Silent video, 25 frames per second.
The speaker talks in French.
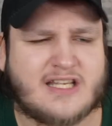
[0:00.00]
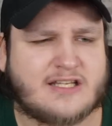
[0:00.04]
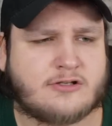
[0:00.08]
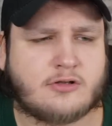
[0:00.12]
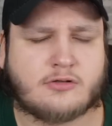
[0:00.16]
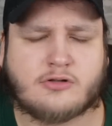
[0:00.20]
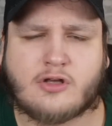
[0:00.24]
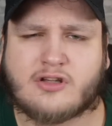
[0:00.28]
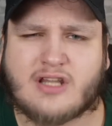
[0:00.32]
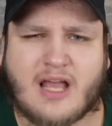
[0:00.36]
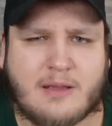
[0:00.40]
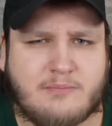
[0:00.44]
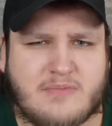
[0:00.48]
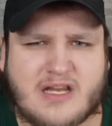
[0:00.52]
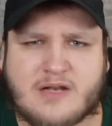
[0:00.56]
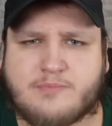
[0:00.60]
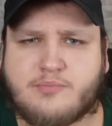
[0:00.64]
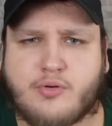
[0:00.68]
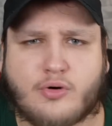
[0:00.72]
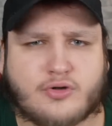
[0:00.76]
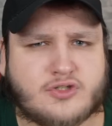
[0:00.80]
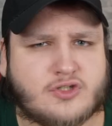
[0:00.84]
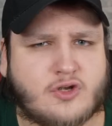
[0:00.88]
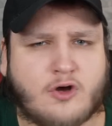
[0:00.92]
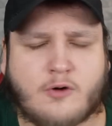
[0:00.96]
il se donne à
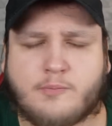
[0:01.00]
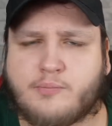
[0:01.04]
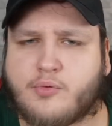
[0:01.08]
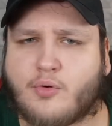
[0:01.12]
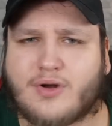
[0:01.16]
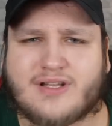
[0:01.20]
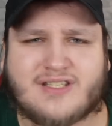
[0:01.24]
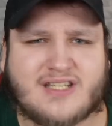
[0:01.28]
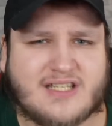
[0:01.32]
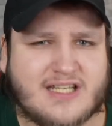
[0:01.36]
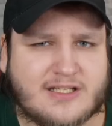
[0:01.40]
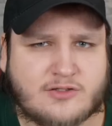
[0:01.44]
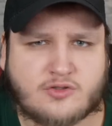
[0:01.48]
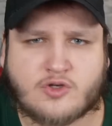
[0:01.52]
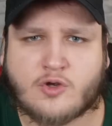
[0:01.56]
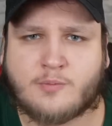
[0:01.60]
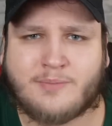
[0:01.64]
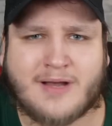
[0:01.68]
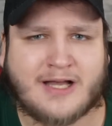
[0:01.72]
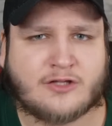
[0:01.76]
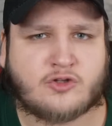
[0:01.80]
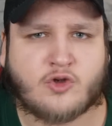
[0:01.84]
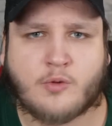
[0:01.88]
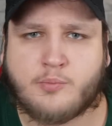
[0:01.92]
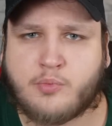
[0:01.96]
1000% pour essayer de se
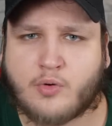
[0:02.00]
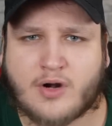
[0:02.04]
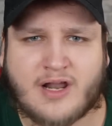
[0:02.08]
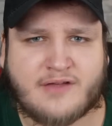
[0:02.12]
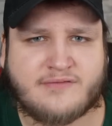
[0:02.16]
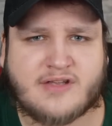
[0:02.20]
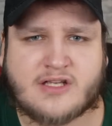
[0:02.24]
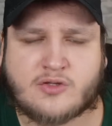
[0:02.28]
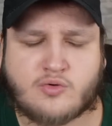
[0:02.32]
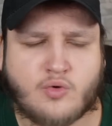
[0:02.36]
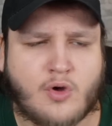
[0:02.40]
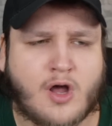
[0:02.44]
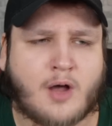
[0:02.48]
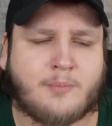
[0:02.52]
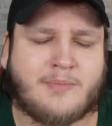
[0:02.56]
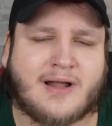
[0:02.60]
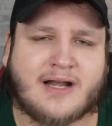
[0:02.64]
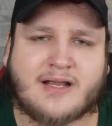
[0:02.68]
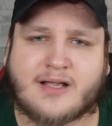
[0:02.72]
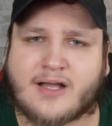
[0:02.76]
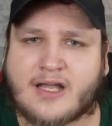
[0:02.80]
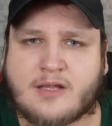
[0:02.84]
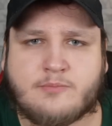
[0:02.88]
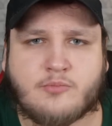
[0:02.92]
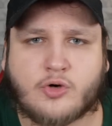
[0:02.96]
battre pour la victoire
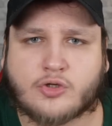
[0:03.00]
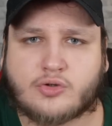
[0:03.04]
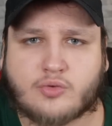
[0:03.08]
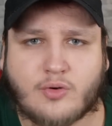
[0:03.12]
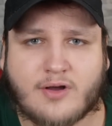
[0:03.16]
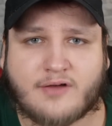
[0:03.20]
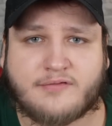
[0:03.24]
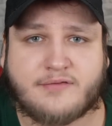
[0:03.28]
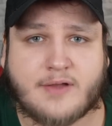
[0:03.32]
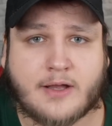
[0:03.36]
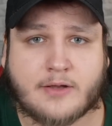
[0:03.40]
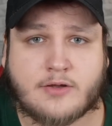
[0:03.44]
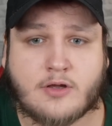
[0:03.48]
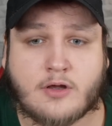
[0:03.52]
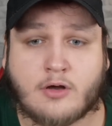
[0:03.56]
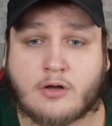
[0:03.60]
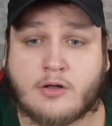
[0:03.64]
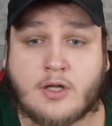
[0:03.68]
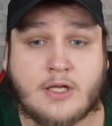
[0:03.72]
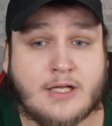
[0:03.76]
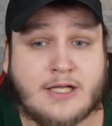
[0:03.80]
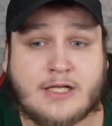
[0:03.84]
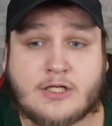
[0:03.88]
malgré une moto inférieure.